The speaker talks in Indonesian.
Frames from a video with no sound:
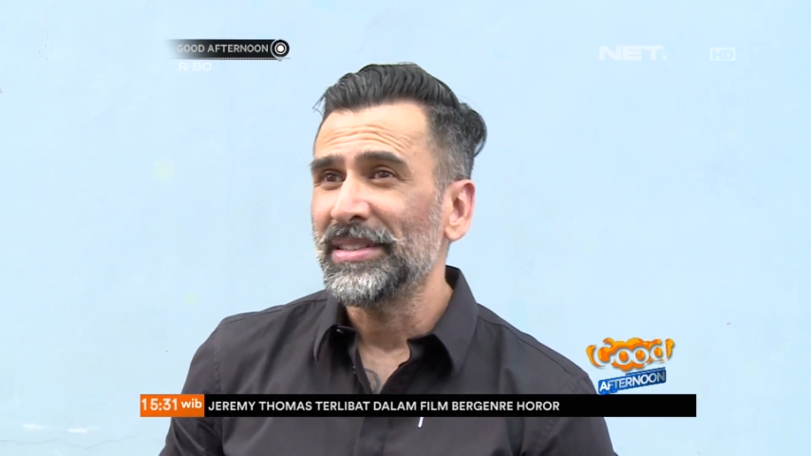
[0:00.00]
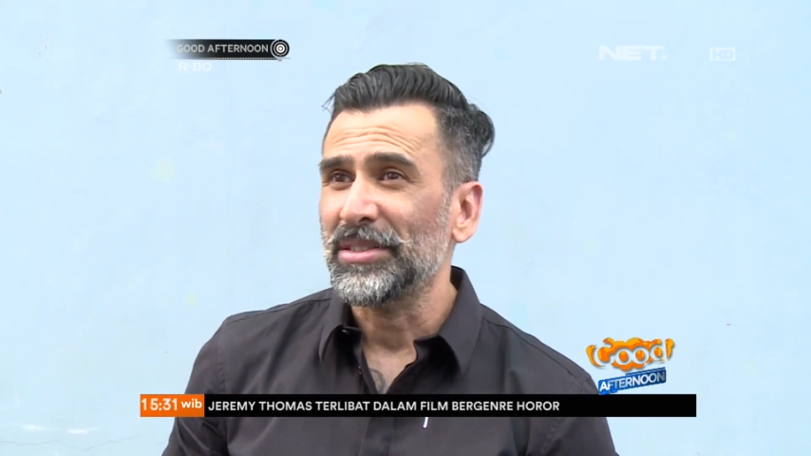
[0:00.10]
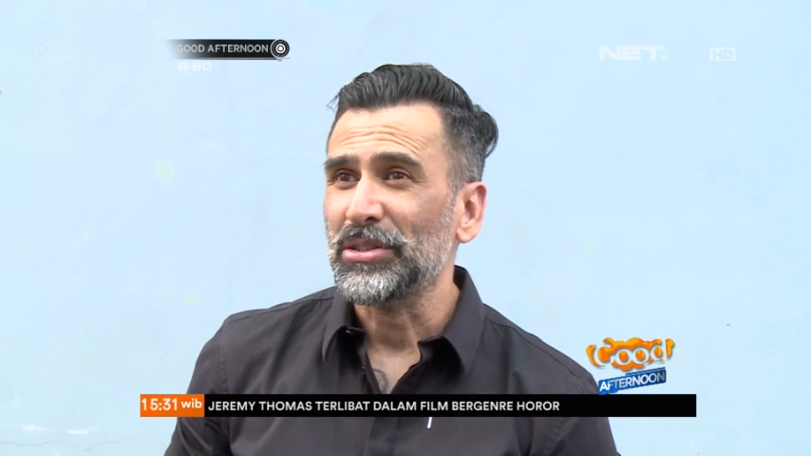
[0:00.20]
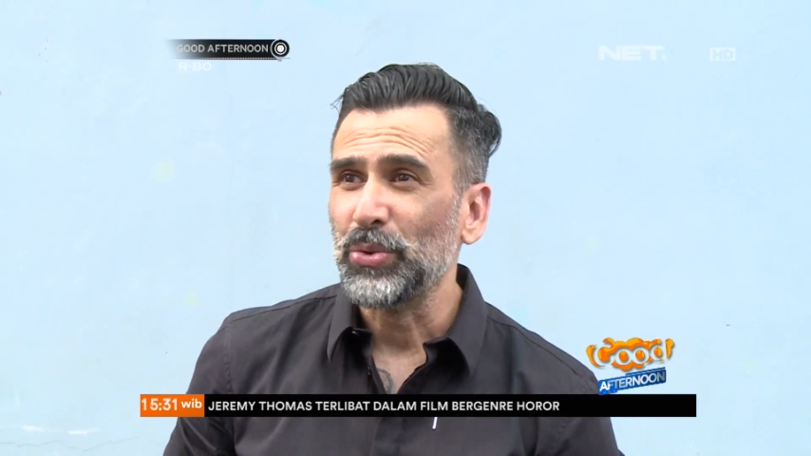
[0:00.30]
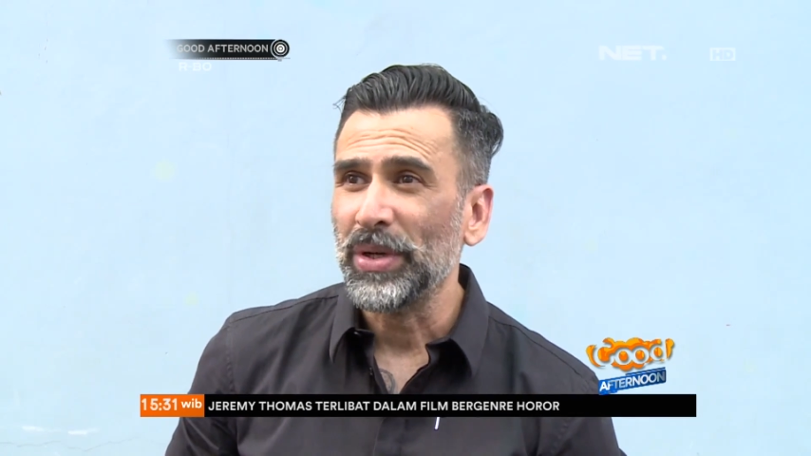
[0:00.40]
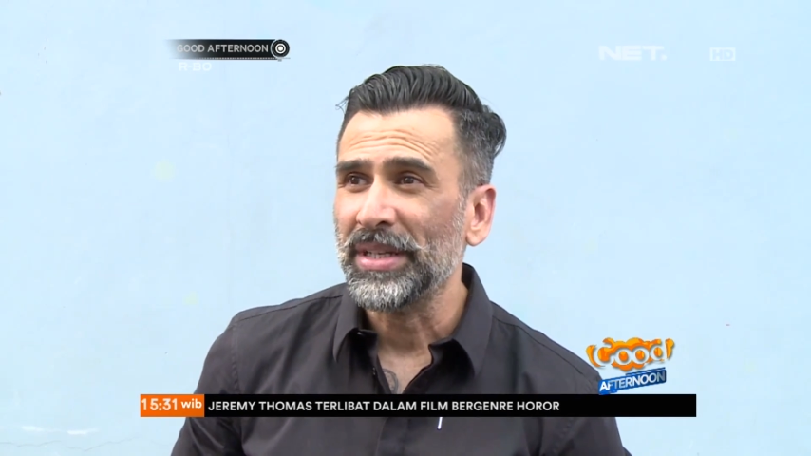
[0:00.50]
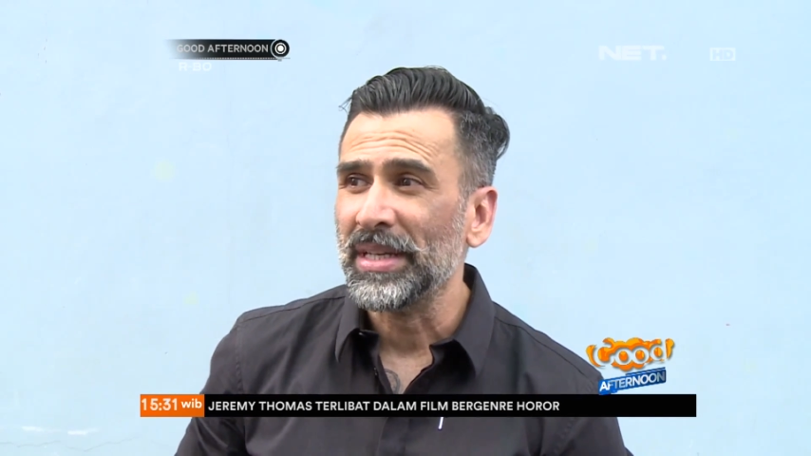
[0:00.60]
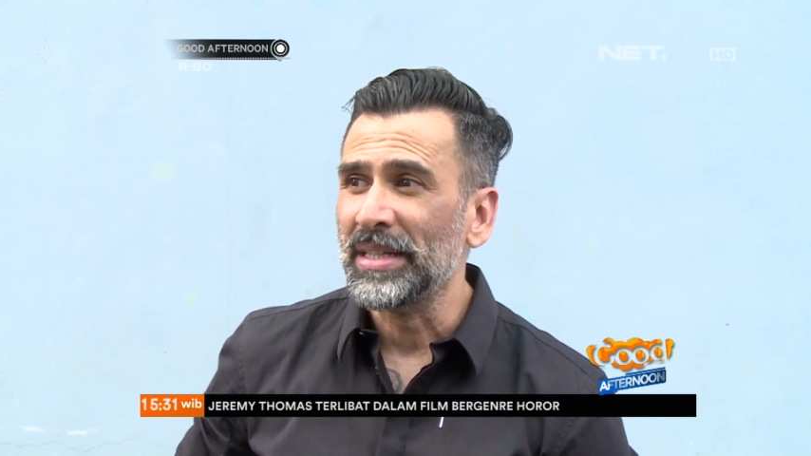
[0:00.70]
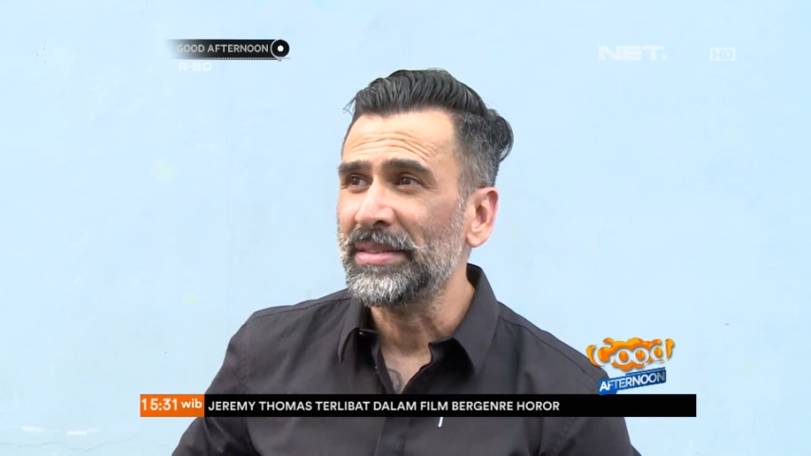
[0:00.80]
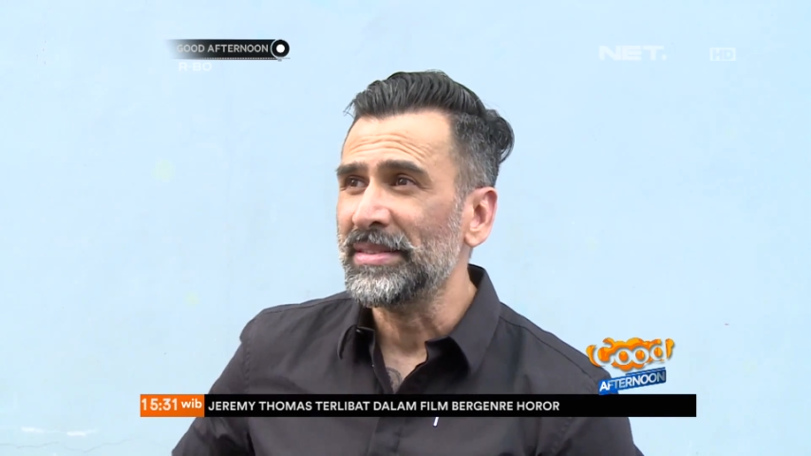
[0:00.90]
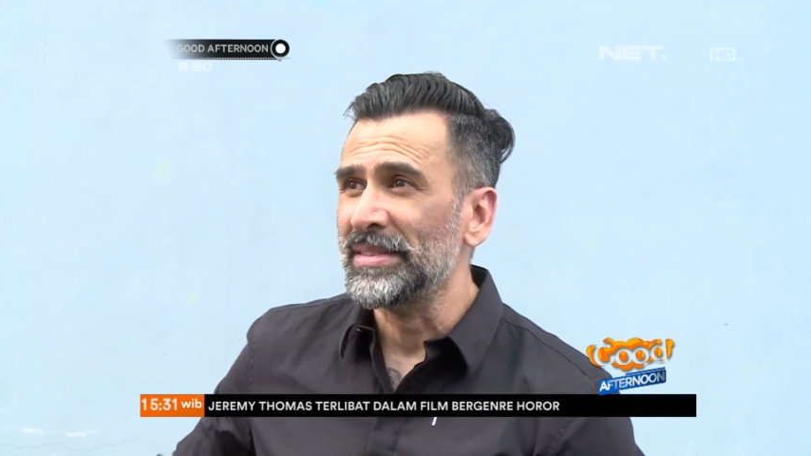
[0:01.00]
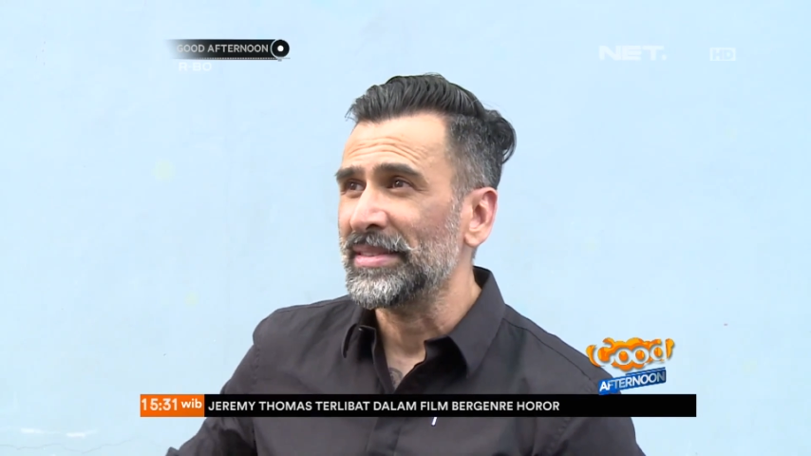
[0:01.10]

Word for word: sesuai dengan